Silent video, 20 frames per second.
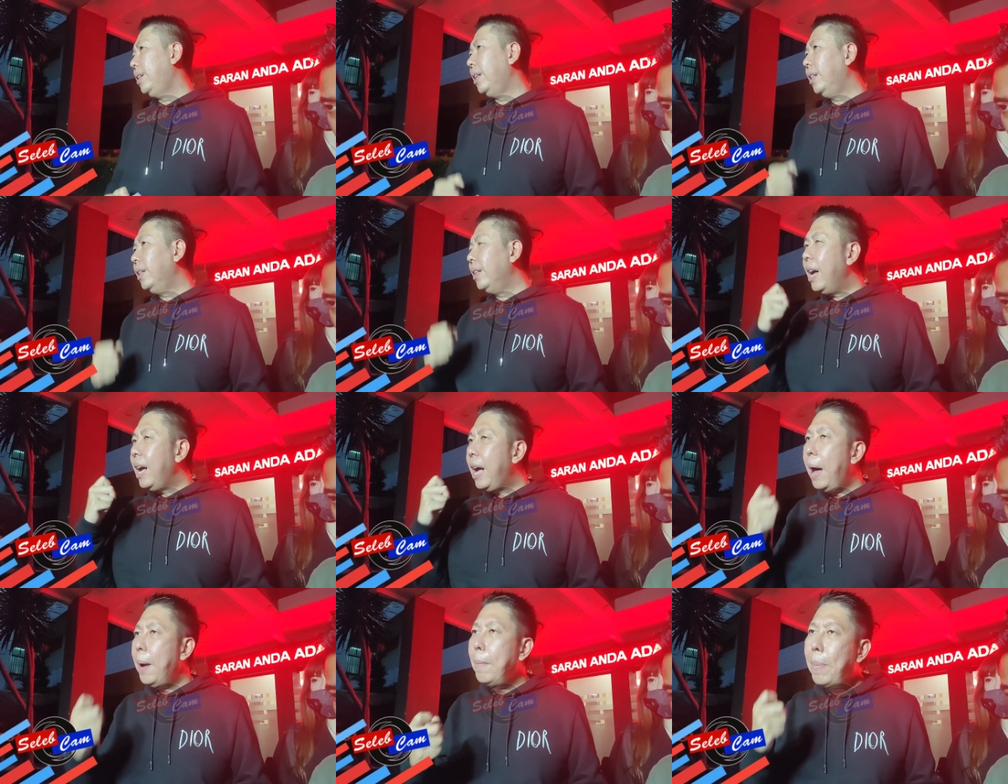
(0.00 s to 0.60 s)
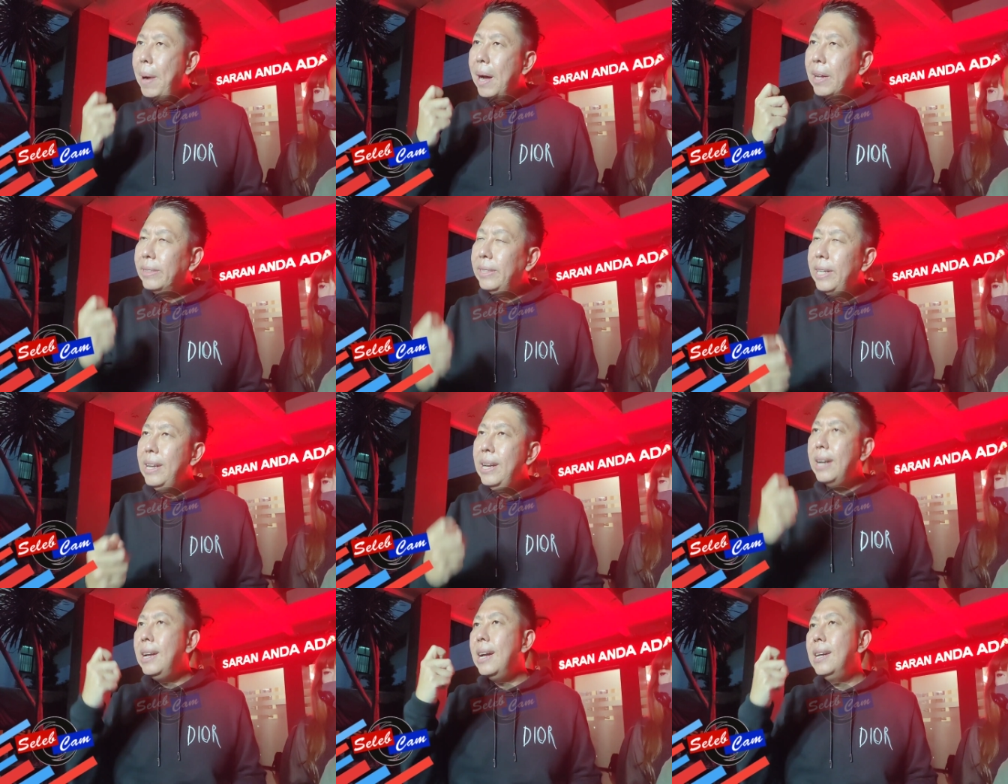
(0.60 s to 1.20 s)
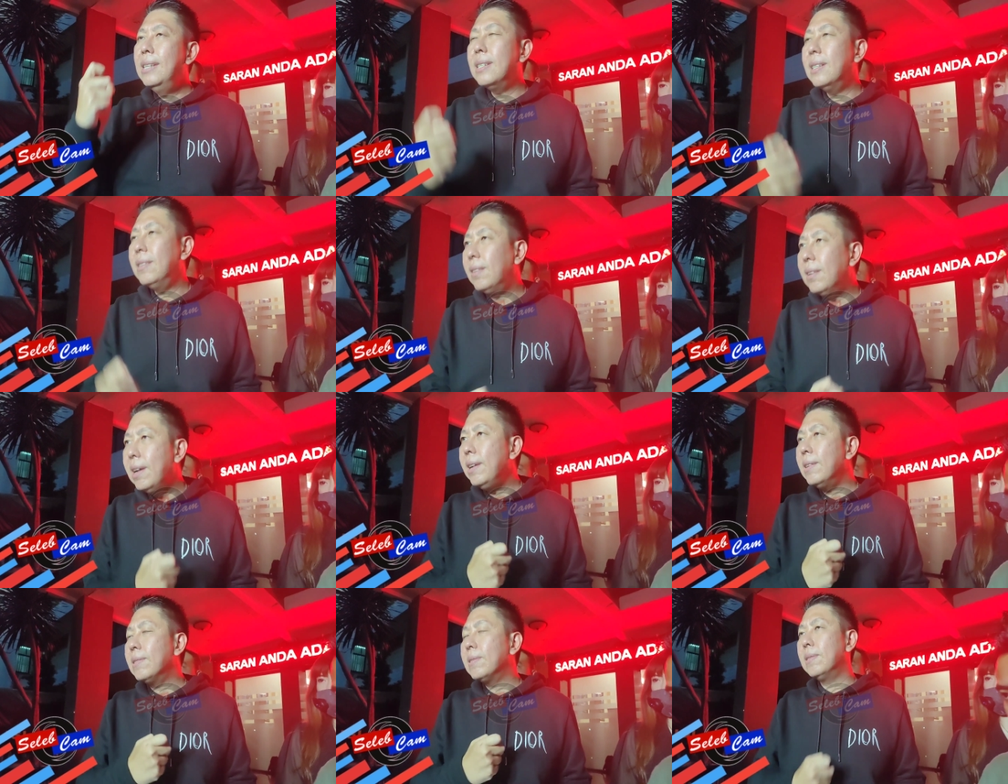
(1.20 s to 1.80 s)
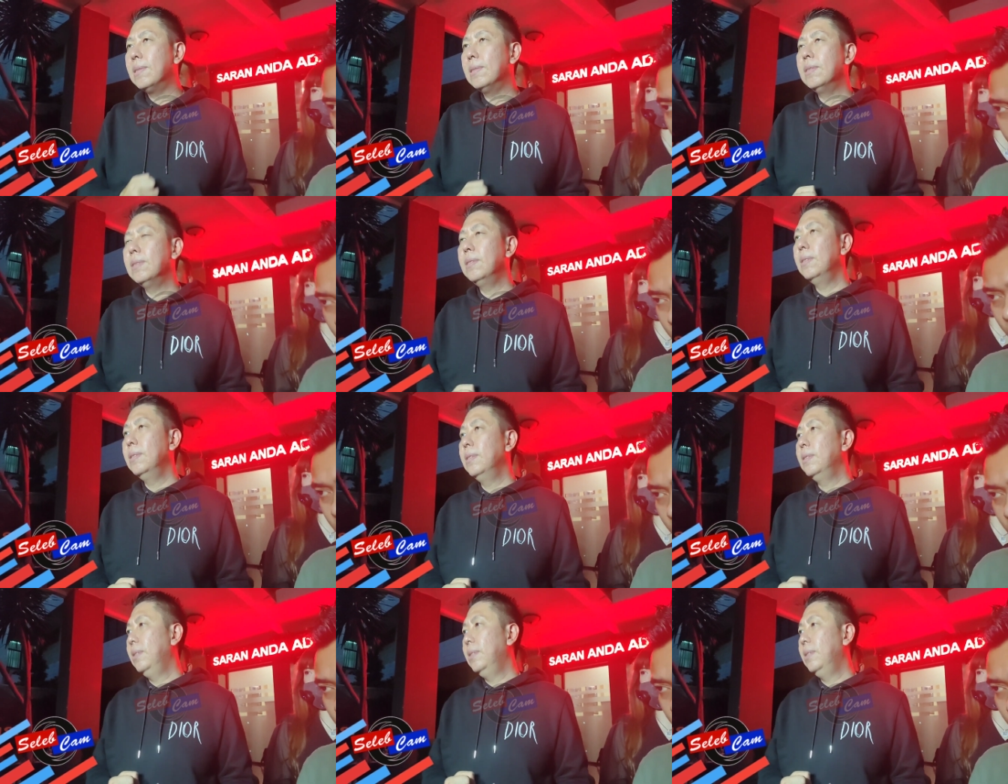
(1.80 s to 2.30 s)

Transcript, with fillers: Tertekan batinnya dan stres.